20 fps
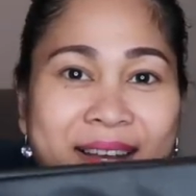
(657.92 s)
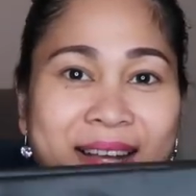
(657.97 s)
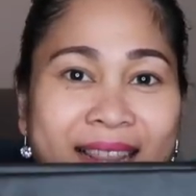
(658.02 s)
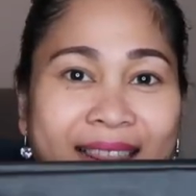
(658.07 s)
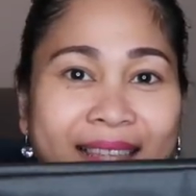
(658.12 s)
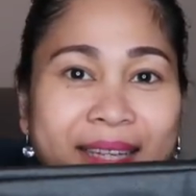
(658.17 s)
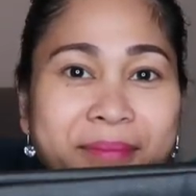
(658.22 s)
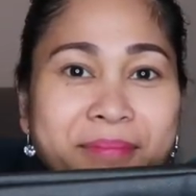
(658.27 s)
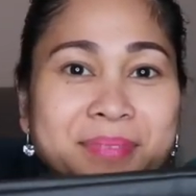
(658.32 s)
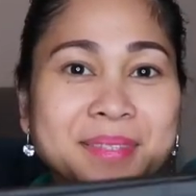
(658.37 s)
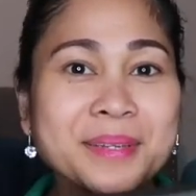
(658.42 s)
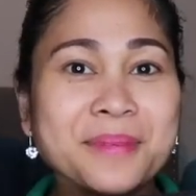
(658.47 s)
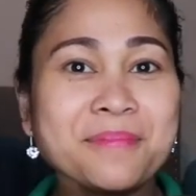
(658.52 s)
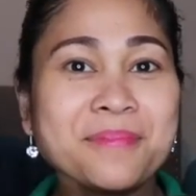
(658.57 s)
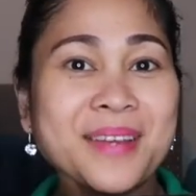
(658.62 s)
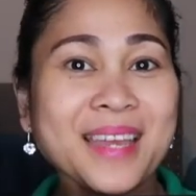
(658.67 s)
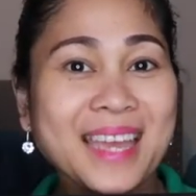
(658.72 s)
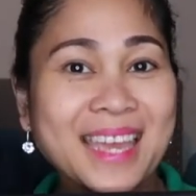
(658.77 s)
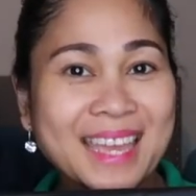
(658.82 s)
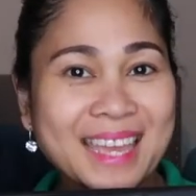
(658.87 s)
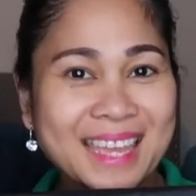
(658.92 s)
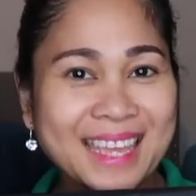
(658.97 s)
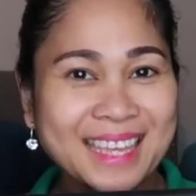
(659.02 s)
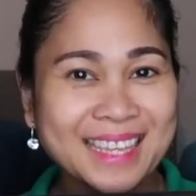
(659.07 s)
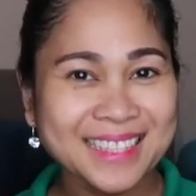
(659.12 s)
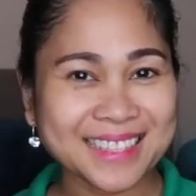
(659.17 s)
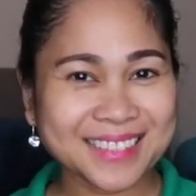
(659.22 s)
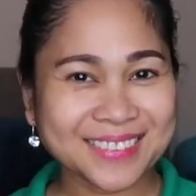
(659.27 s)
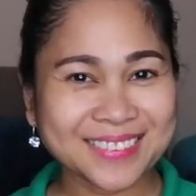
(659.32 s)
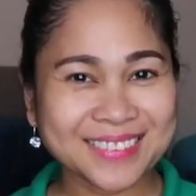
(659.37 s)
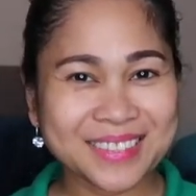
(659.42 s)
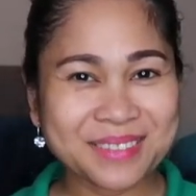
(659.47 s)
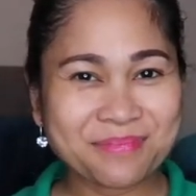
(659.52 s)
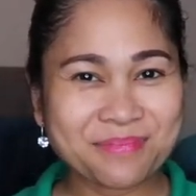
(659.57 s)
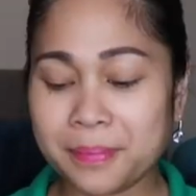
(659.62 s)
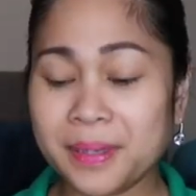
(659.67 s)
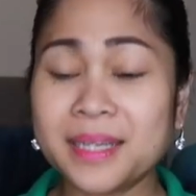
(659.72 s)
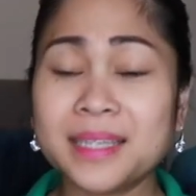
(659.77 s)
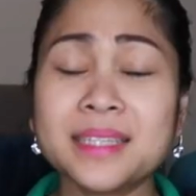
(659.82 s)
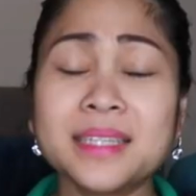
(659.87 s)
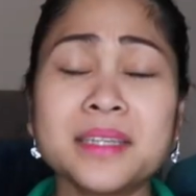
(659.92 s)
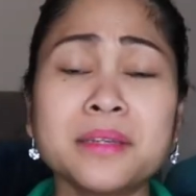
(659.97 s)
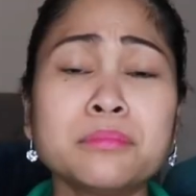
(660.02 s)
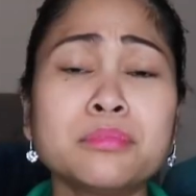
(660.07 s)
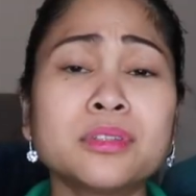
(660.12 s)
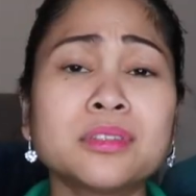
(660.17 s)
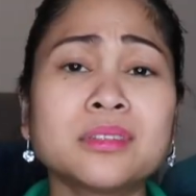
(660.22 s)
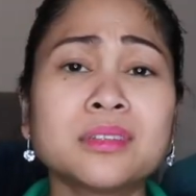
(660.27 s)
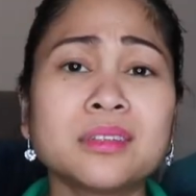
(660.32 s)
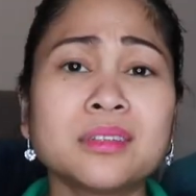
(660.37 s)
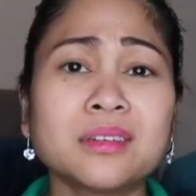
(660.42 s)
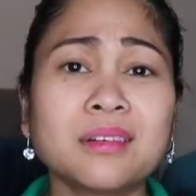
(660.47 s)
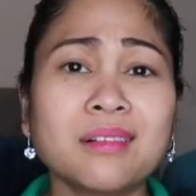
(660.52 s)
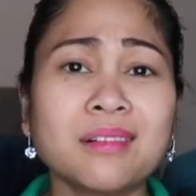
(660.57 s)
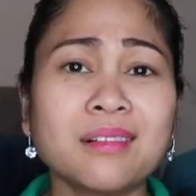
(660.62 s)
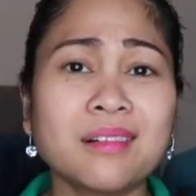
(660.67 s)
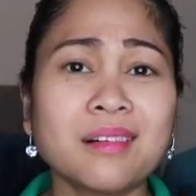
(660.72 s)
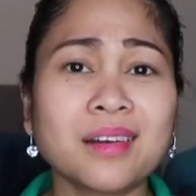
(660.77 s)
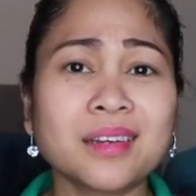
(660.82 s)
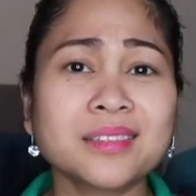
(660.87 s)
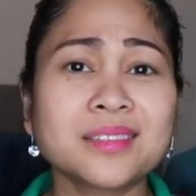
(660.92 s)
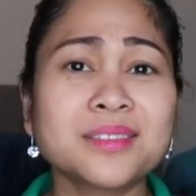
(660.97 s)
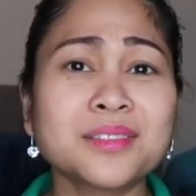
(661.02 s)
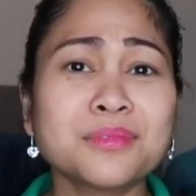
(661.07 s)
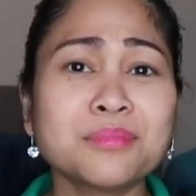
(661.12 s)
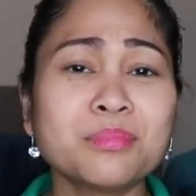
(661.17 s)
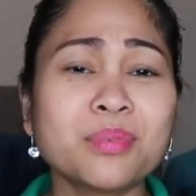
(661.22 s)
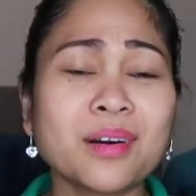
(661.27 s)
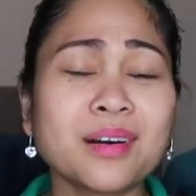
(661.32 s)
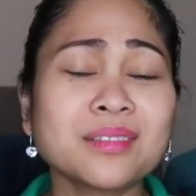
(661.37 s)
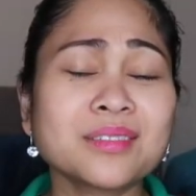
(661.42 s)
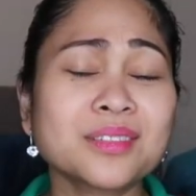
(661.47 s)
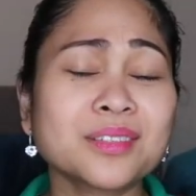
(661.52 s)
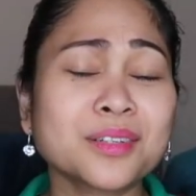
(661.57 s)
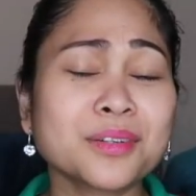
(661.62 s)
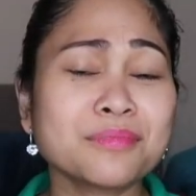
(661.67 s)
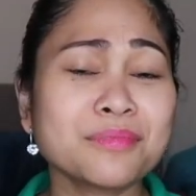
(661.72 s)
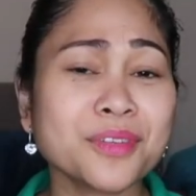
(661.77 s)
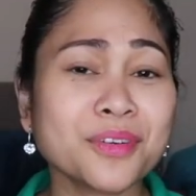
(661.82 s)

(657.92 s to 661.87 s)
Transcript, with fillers: laptop case. O, oh, di pag libre talaga, guys, di ba? Ang sarap